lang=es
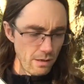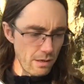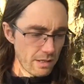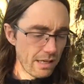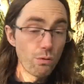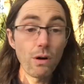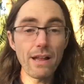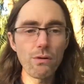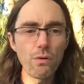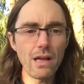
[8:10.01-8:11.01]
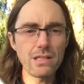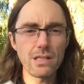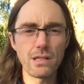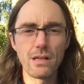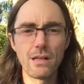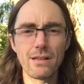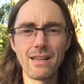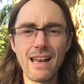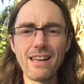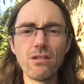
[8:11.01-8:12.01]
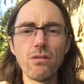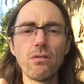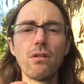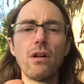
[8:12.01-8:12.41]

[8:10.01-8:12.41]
sin lugar a dudas, del año